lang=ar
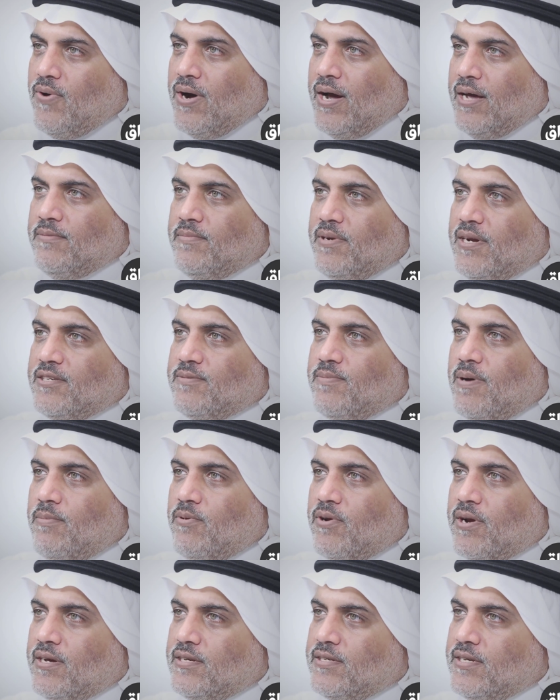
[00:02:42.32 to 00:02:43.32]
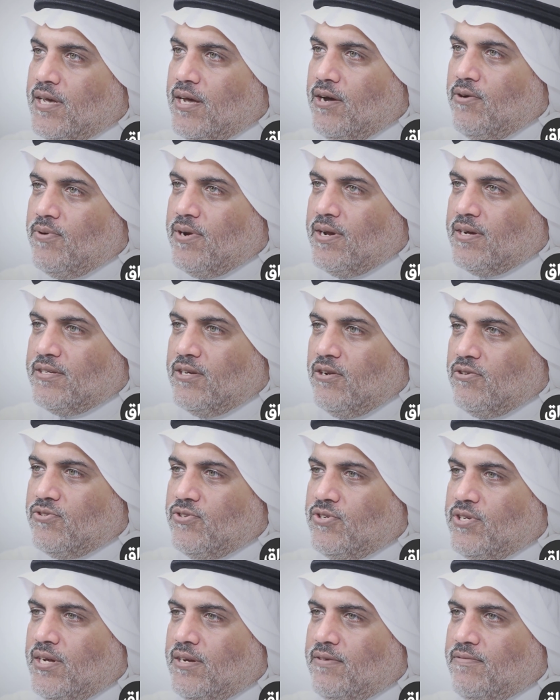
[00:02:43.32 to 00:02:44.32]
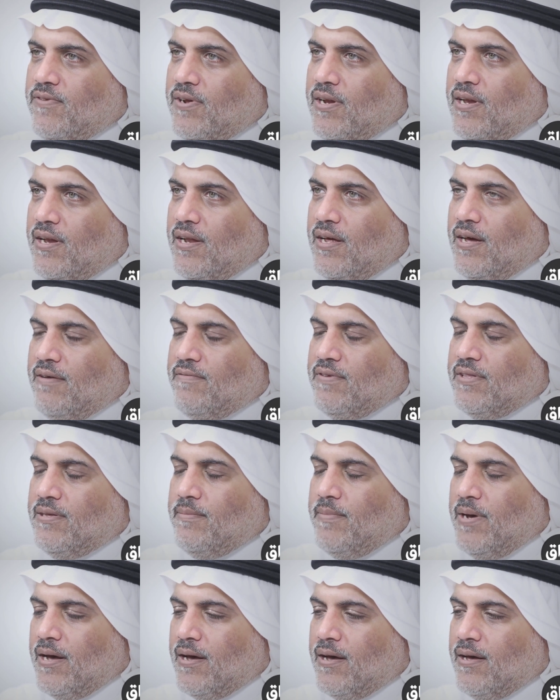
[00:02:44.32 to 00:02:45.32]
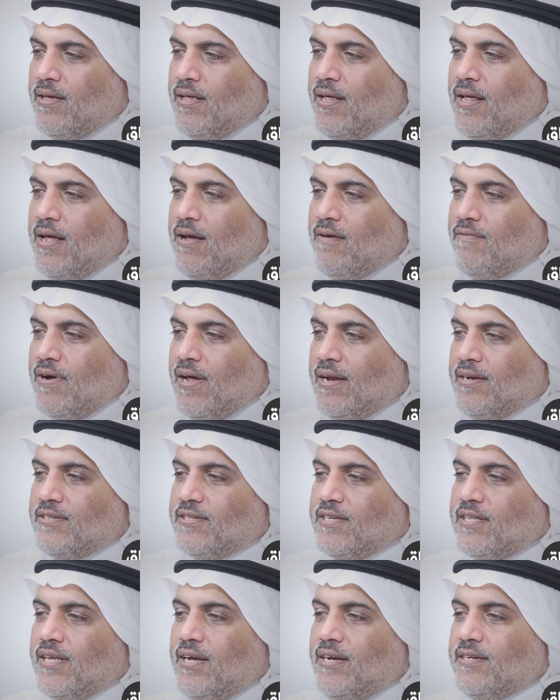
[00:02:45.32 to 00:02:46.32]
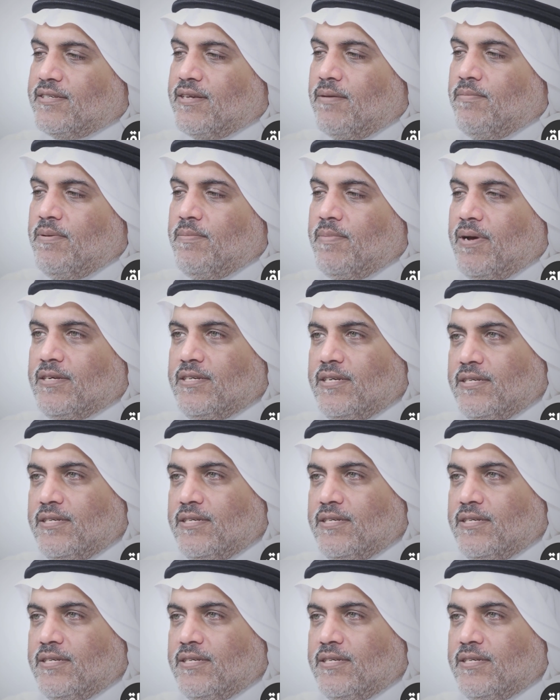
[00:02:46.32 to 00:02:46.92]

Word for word: واحد من أسبابه الرئيسية هو نقص الأكسجين في الدماغ فهل نستطيع نصمم